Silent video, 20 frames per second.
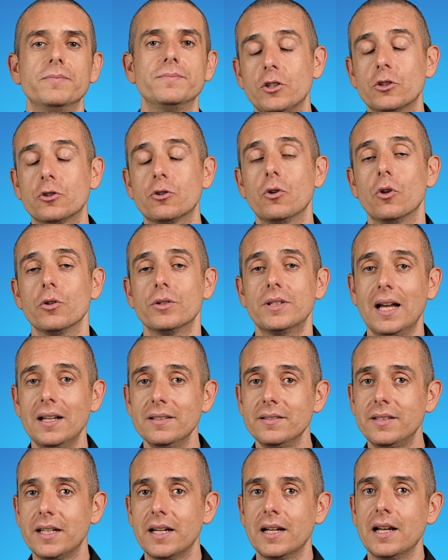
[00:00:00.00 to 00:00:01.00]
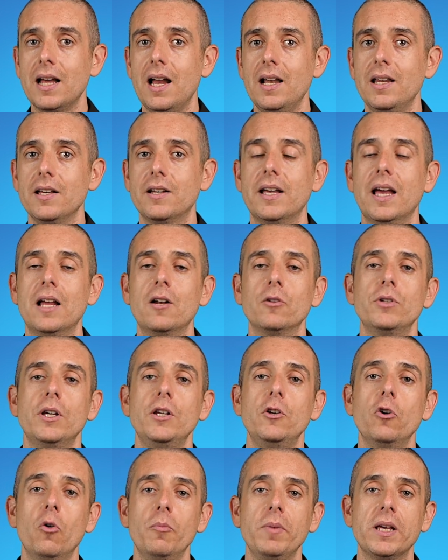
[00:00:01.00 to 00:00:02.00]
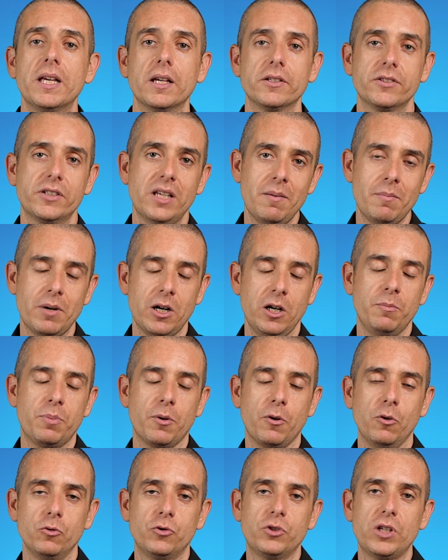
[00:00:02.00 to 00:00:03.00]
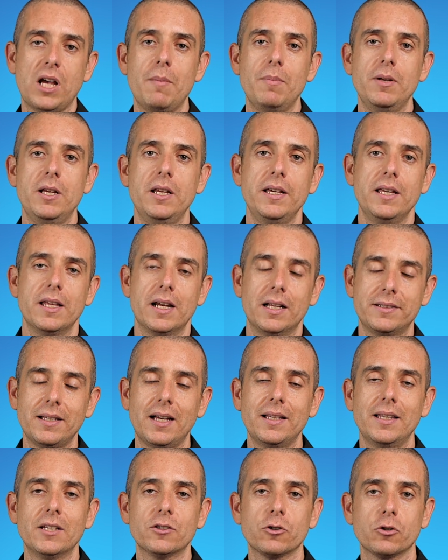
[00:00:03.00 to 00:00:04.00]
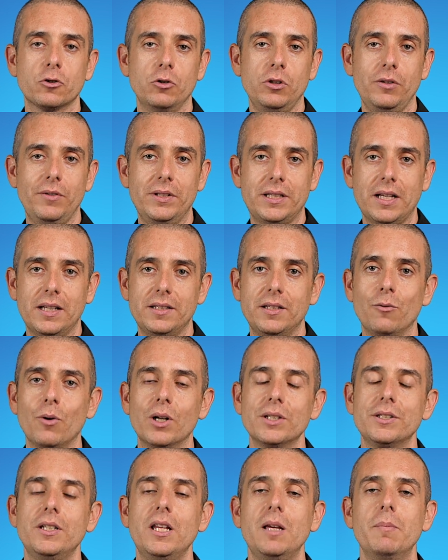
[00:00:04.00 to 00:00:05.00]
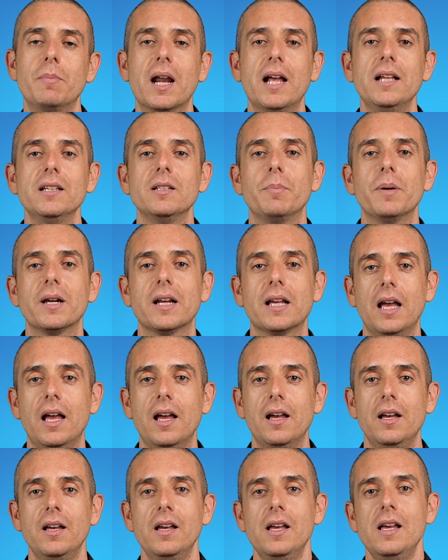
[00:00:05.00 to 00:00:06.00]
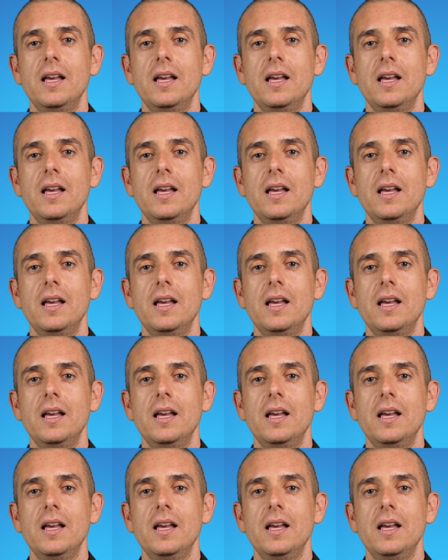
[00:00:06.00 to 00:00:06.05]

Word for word: Ci sono tanti canali che hanno dei nomi che sembrano impronunciabili, in realtà adesso sono diventati quasi dei brand perché